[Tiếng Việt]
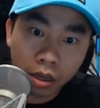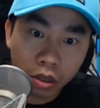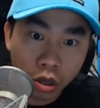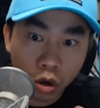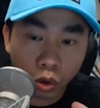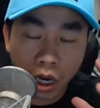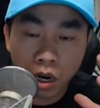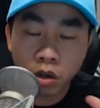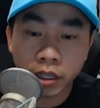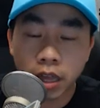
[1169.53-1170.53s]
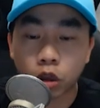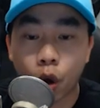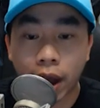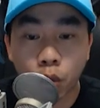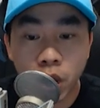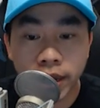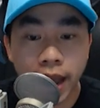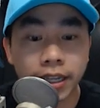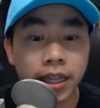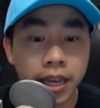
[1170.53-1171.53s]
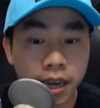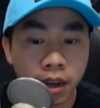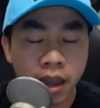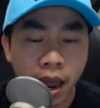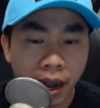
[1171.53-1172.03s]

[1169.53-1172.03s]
nhiều thứ trên toàn quốc gia trên thế giới